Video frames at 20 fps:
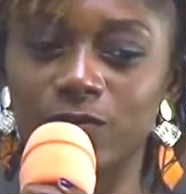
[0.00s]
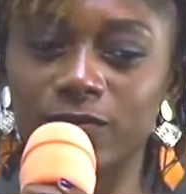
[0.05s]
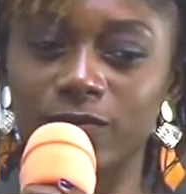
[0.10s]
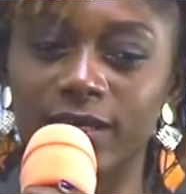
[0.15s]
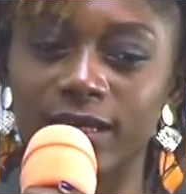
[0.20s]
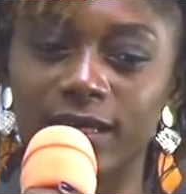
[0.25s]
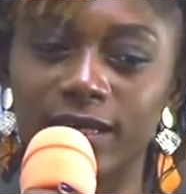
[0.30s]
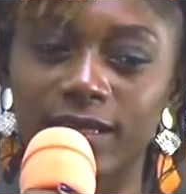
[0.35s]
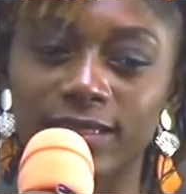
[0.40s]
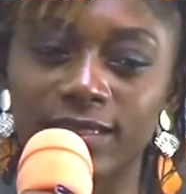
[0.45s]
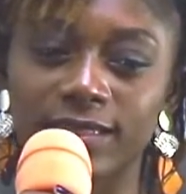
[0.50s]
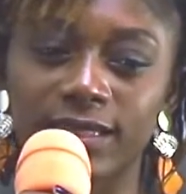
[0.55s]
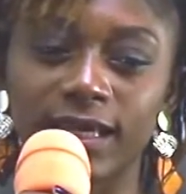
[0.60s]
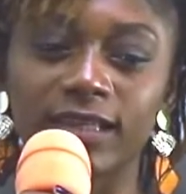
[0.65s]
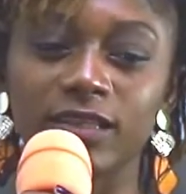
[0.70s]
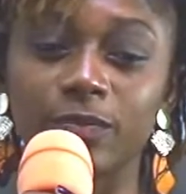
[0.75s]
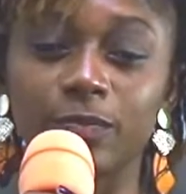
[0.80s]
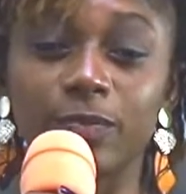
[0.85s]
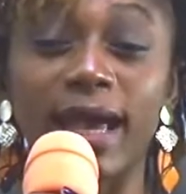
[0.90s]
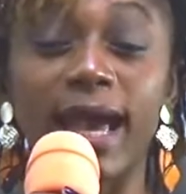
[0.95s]
vais
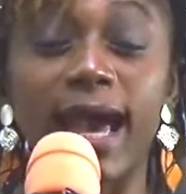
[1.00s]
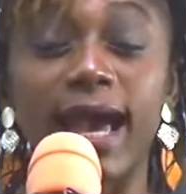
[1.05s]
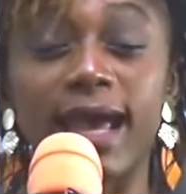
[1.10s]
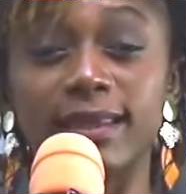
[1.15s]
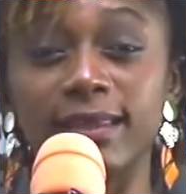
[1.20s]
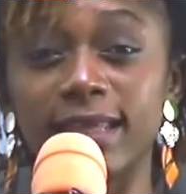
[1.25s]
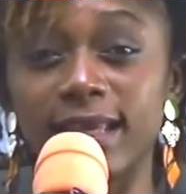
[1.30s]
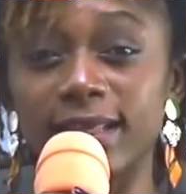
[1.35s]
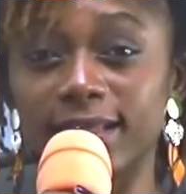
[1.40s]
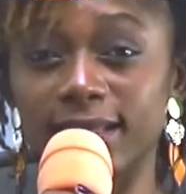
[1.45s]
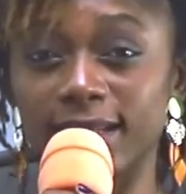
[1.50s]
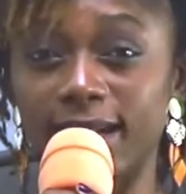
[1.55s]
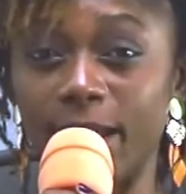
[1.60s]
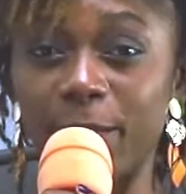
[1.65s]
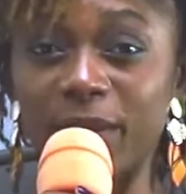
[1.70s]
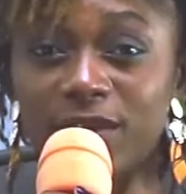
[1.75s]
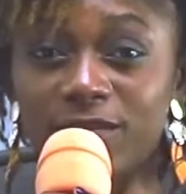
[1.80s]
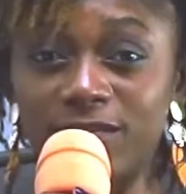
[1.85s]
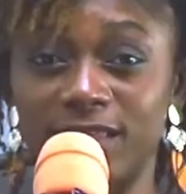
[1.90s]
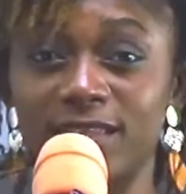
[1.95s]
certes pas atteindre la
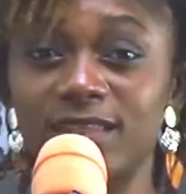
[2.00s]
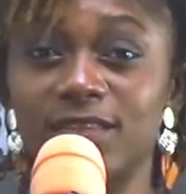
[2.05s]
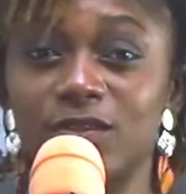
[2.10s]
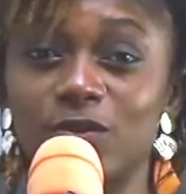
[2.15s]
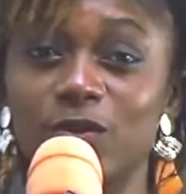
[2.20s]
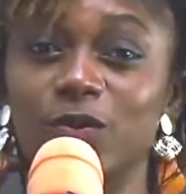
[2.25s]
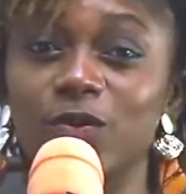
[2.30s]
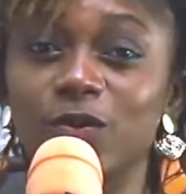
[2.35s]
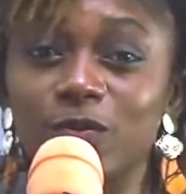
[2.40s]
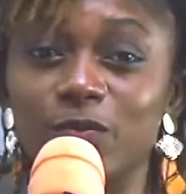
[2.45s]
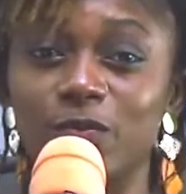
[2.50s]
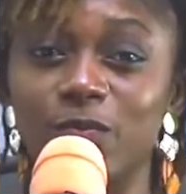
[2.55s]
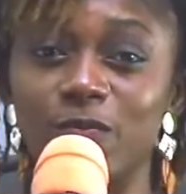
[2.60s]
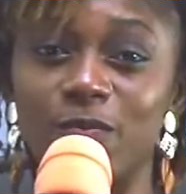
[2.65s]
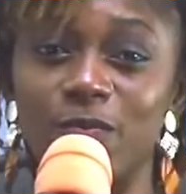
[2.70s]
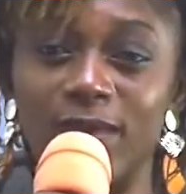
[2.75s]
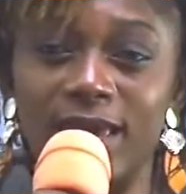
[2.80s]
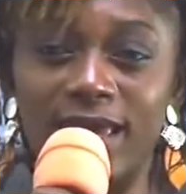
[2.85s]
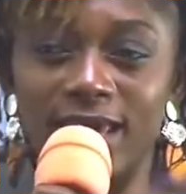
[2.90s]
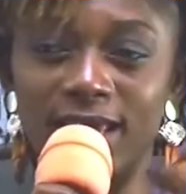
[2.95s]
perfection,
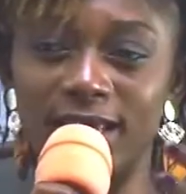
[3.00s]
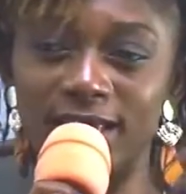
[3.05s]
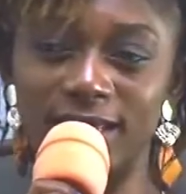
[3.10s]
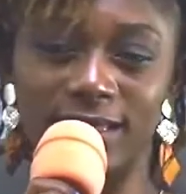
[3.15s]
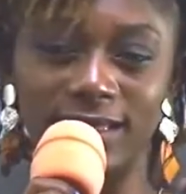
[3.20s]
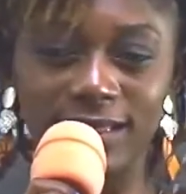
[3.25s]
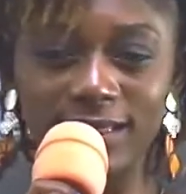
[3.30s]
mais